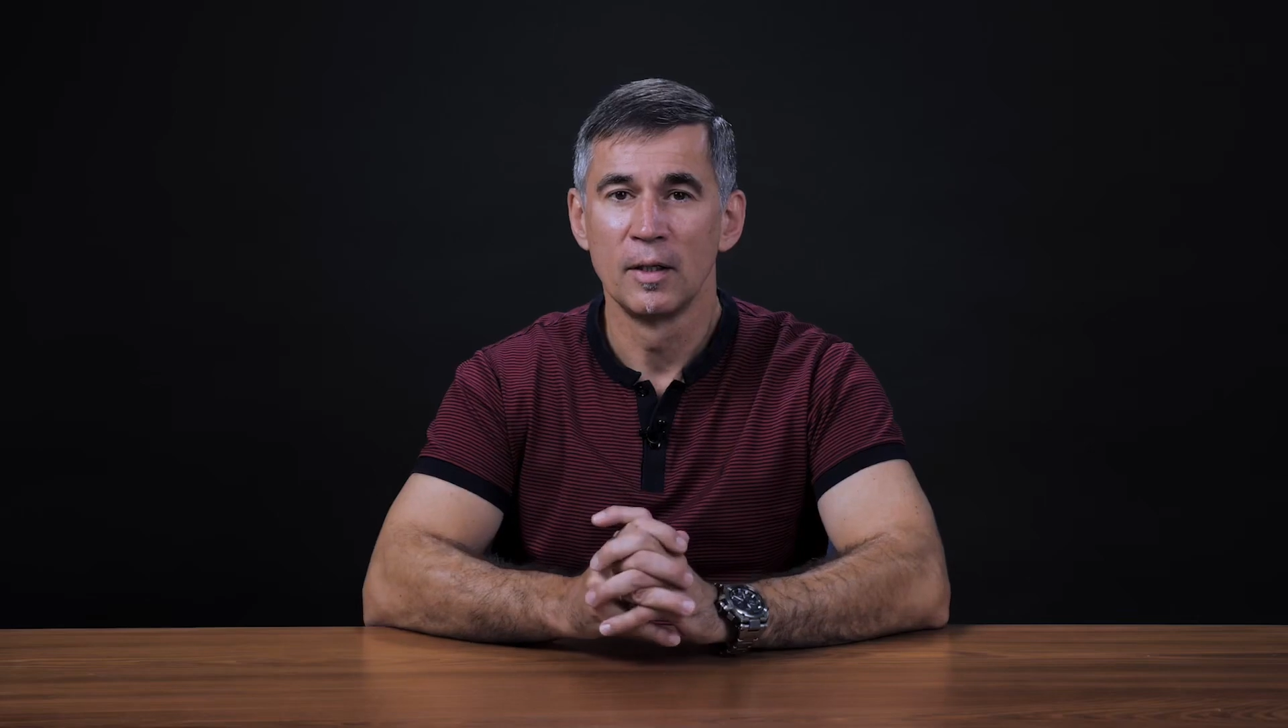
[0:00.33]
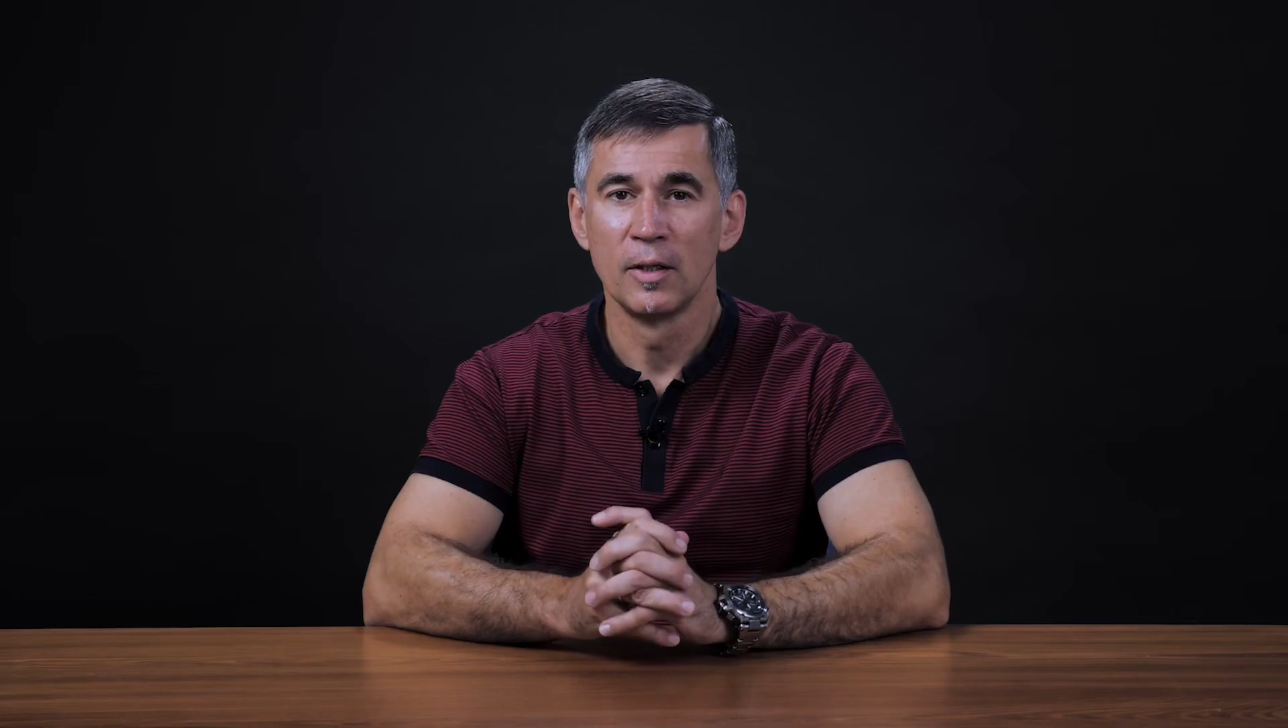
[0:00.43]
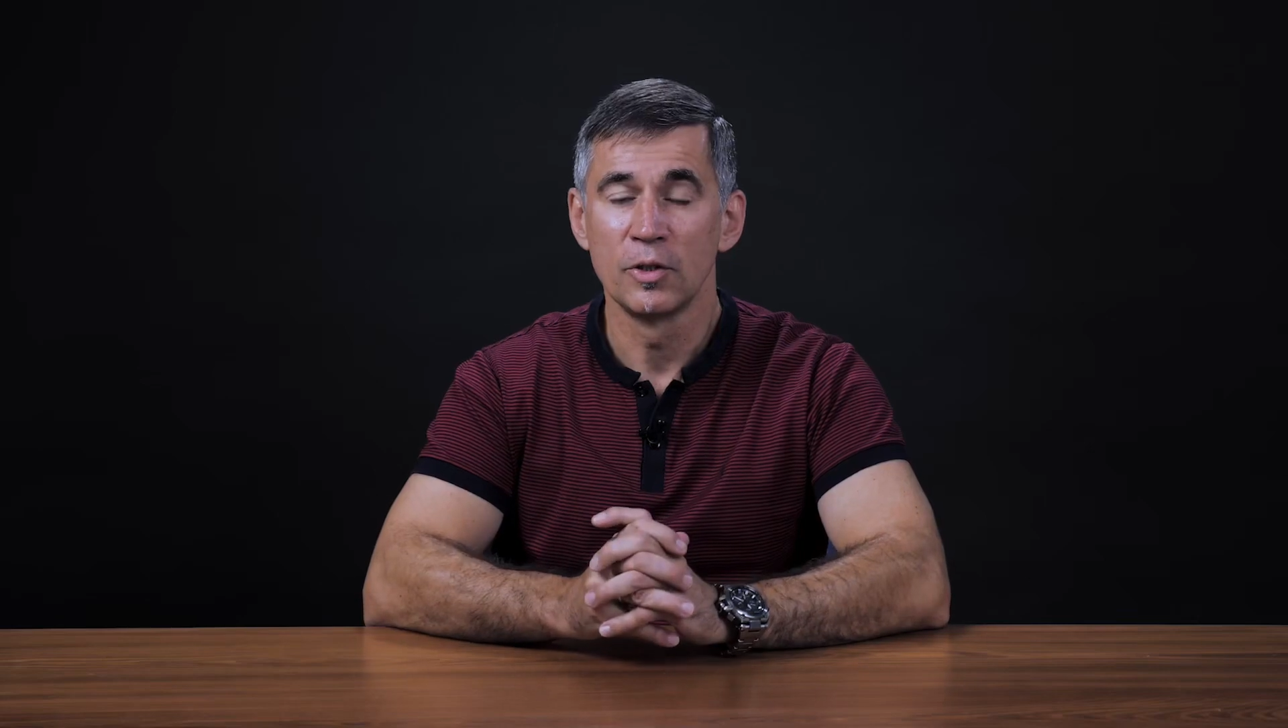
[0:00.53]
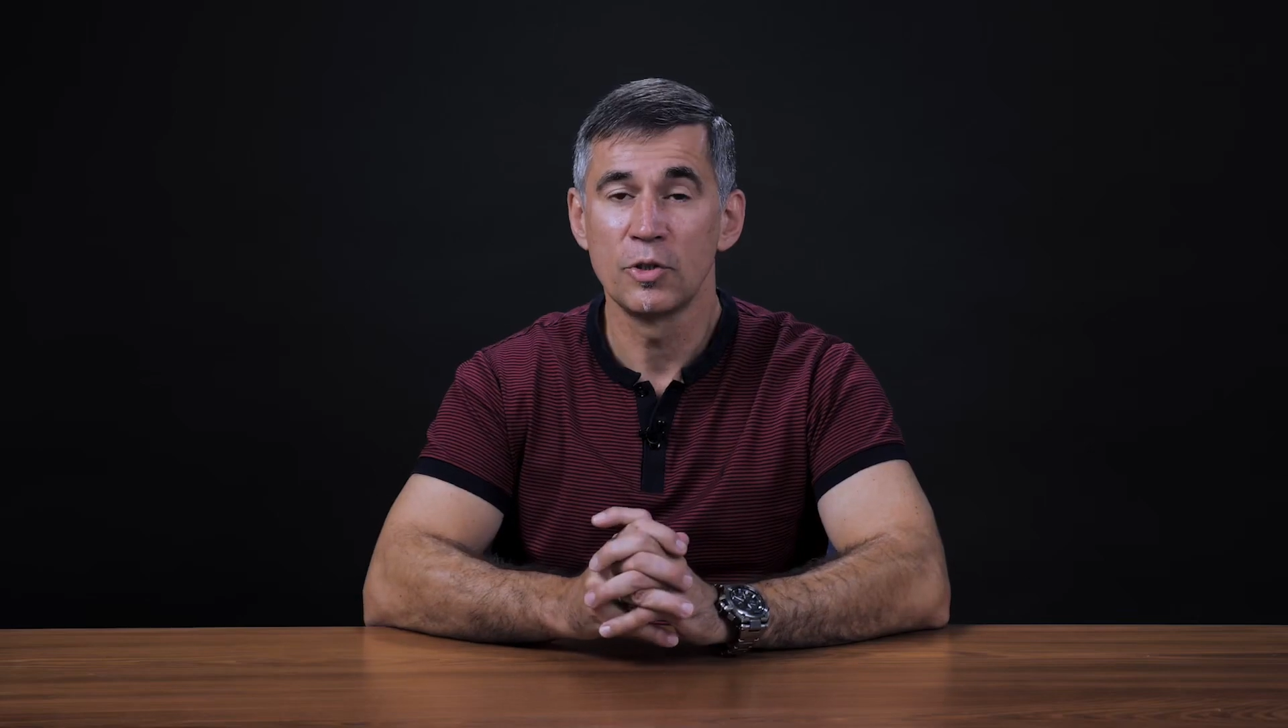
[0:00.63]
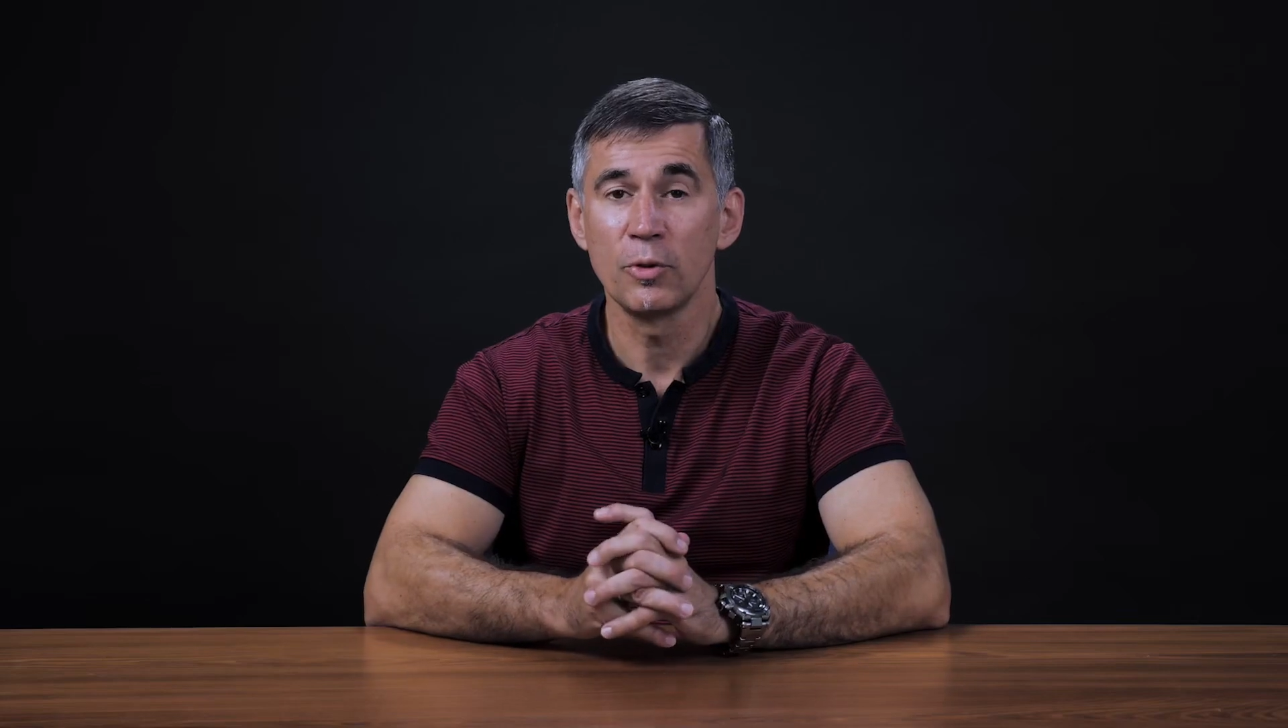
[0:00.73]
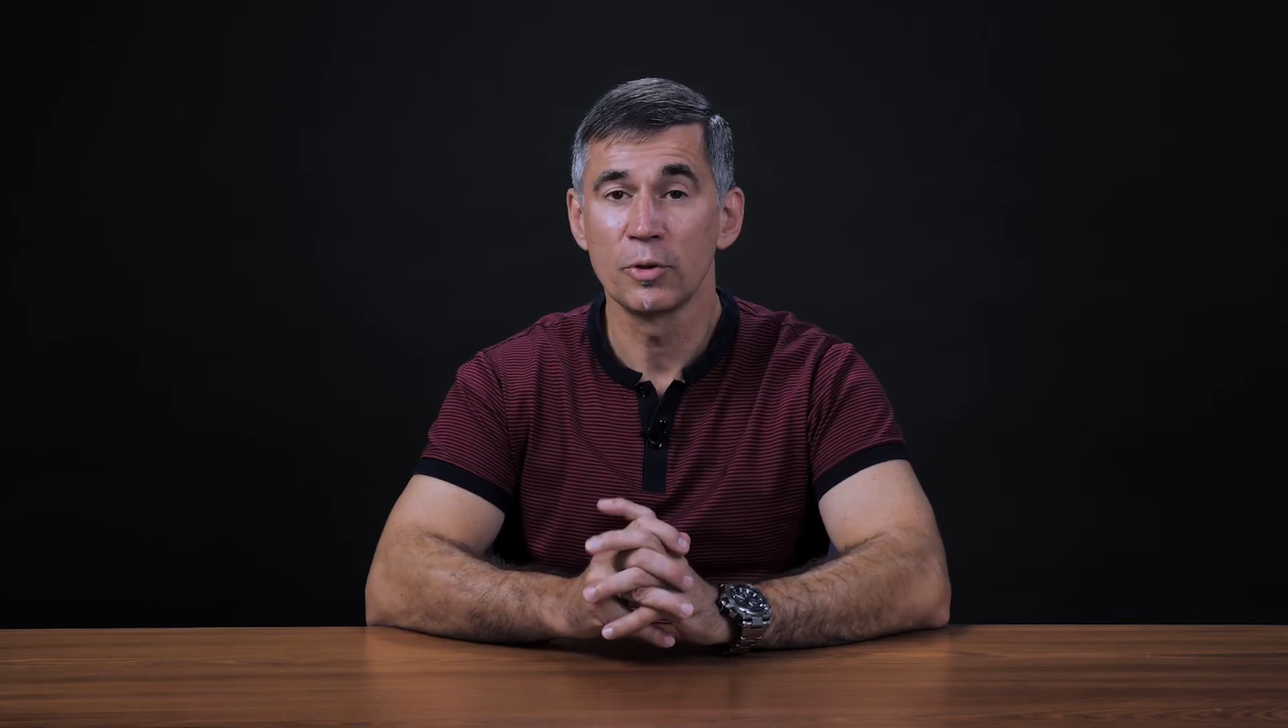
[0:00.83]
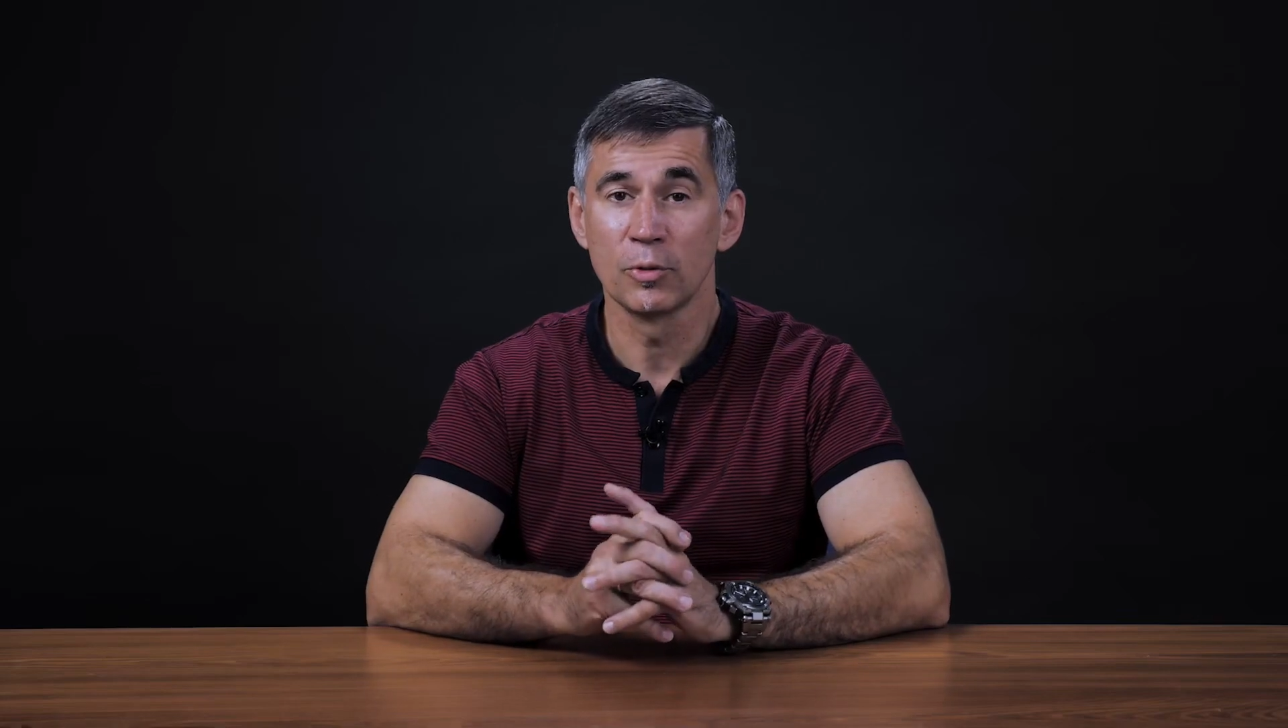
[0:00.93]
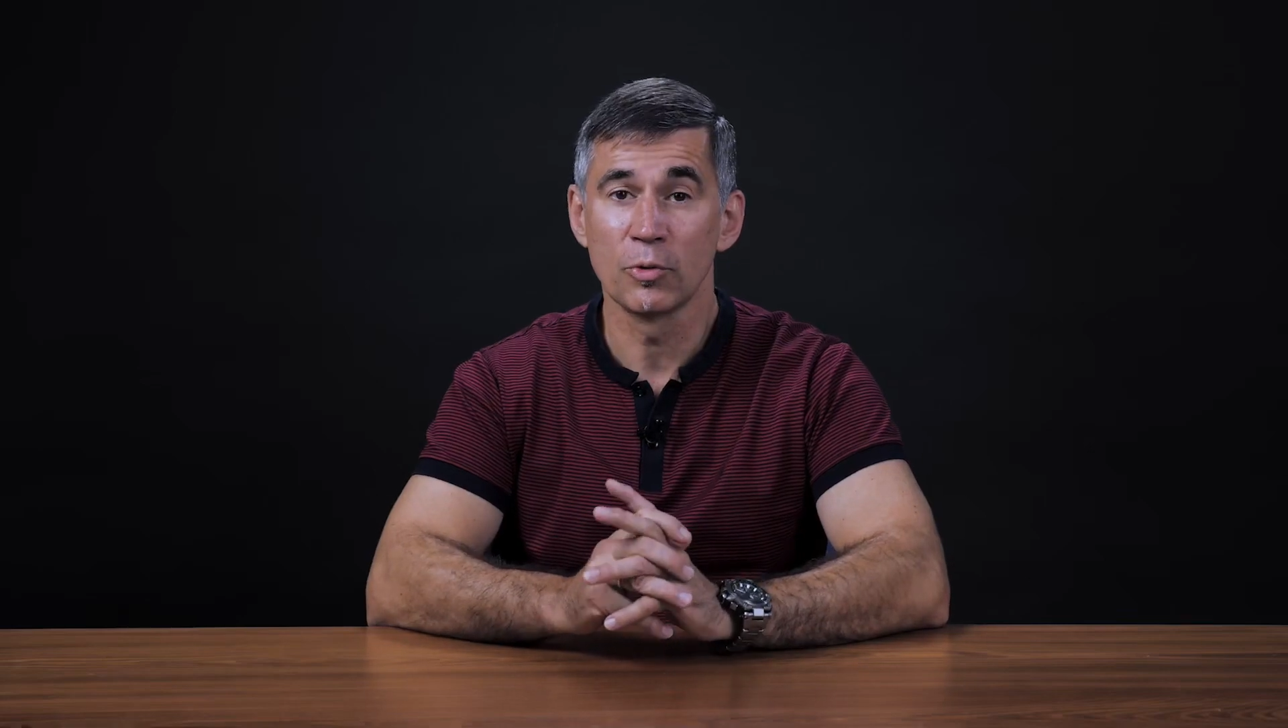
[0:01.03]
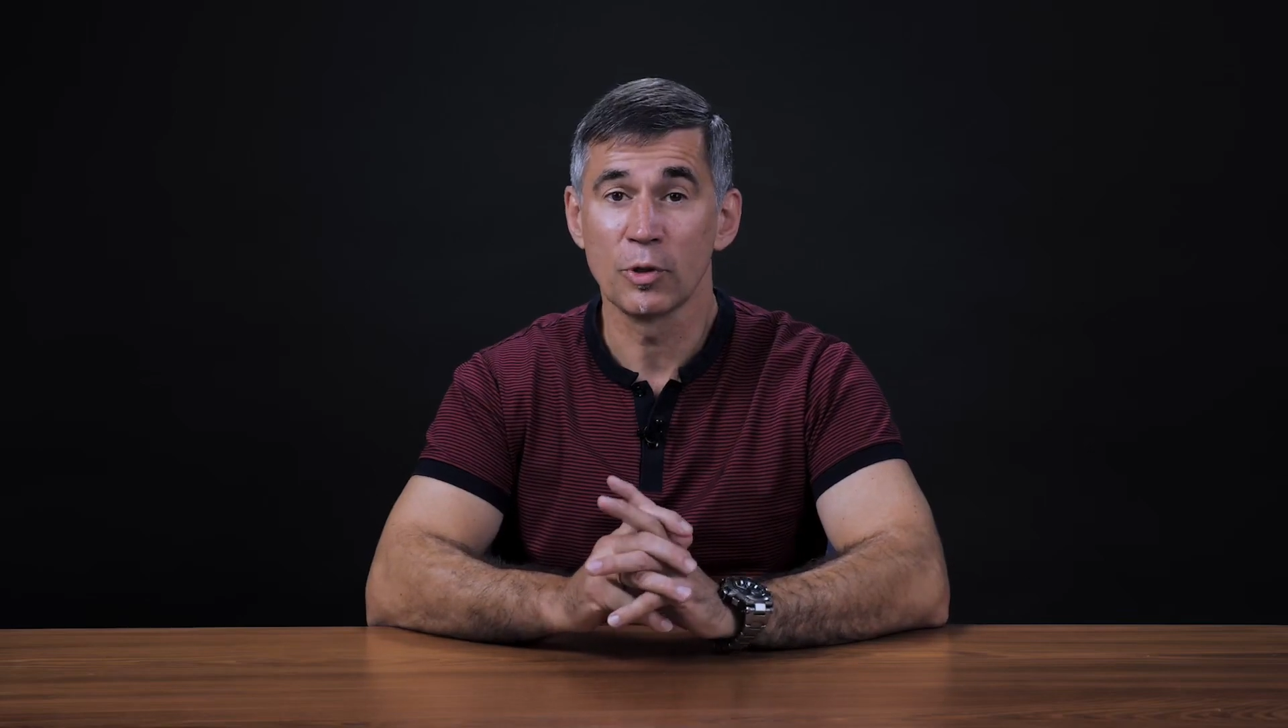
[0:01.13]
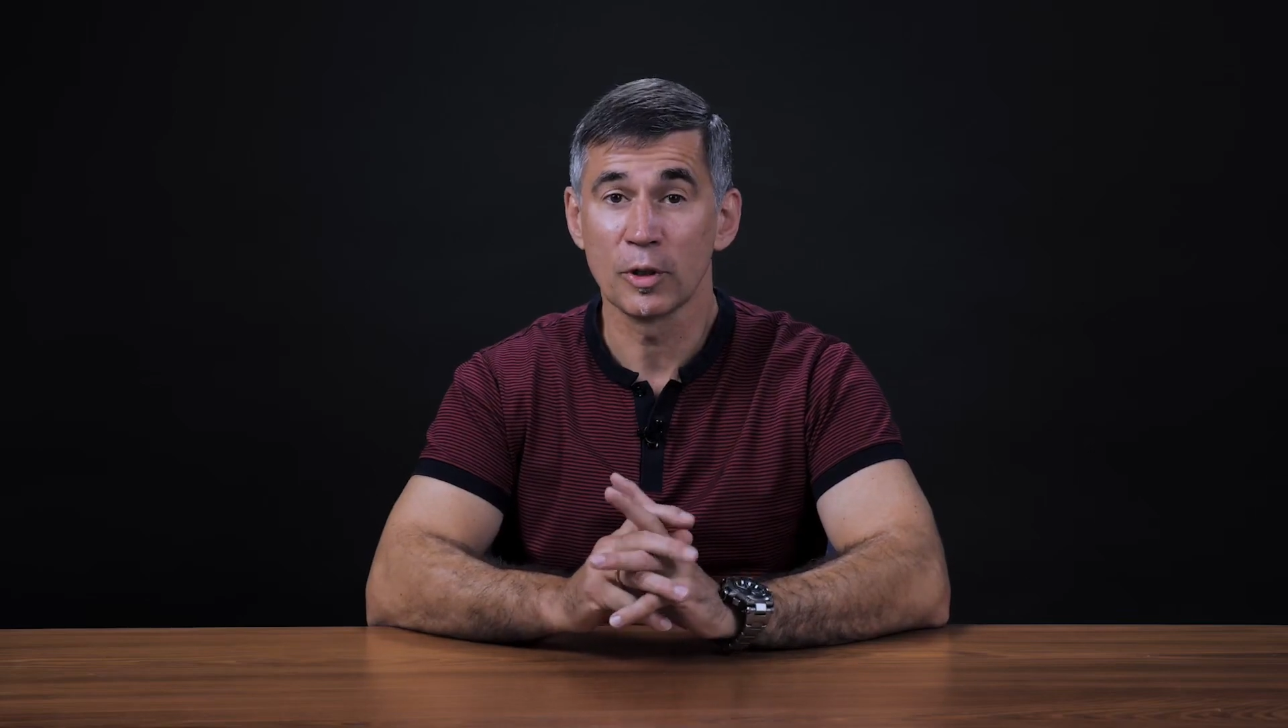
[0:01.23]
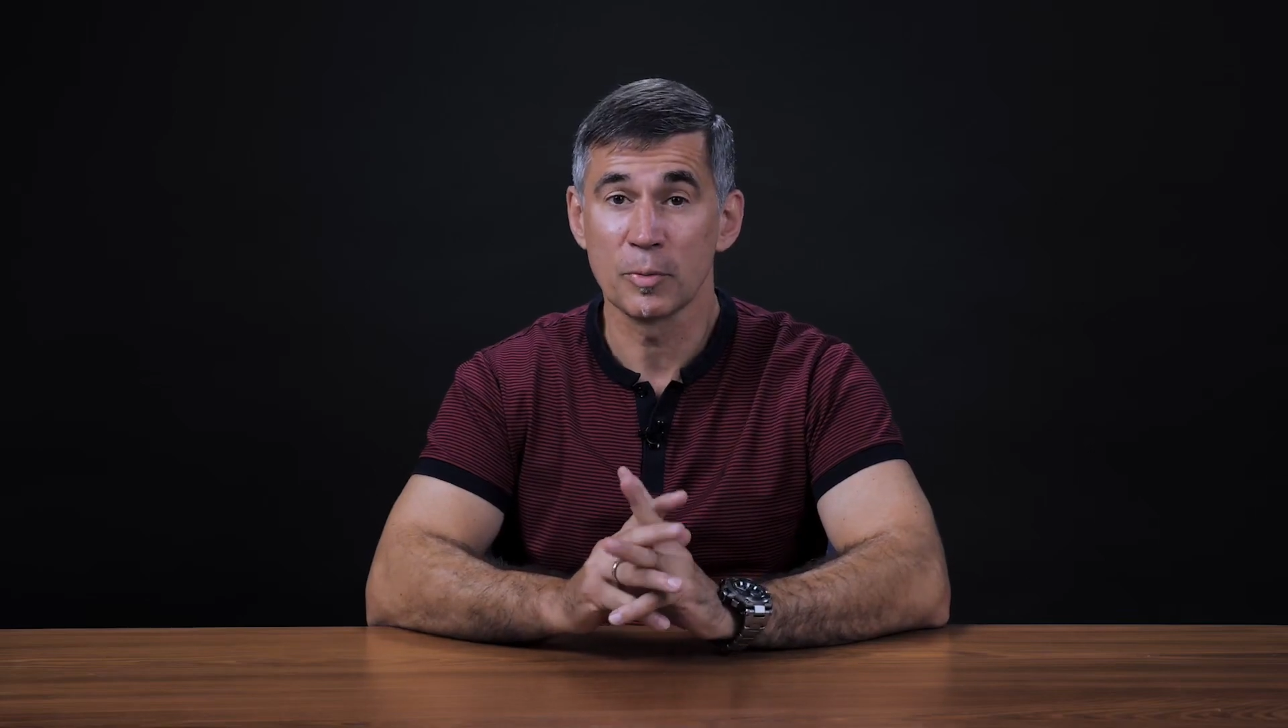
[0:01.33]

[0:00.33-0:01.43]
Еще один очень